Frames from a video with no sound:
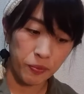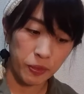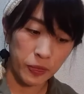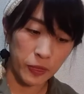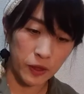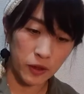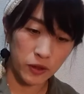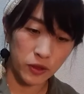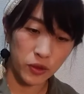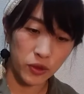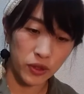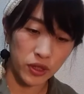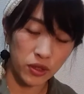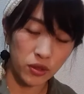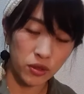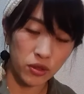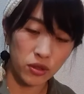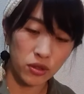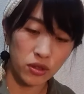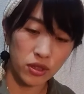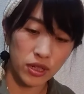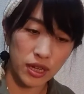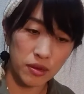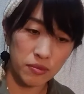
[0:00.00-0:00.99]
あのいろ
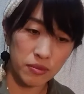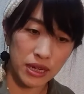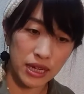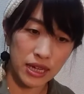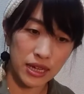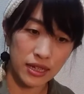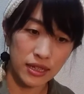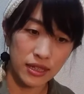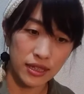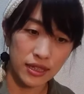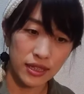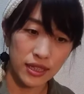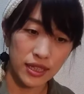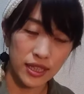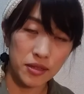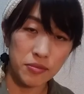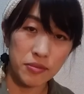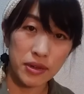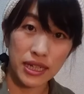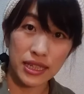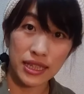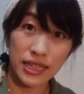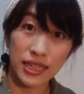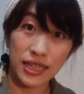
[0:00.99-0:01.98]
いろな、まあ、
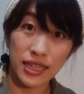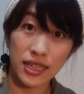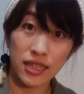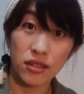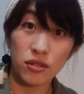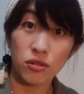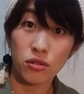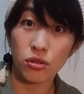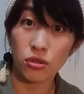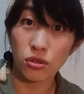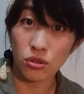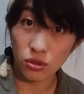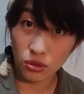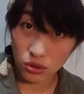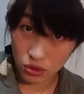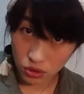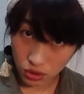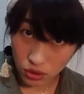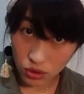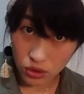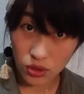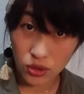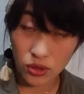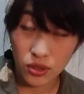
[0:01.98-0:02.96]
今できること
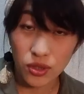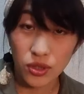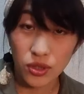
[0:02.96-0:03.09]
の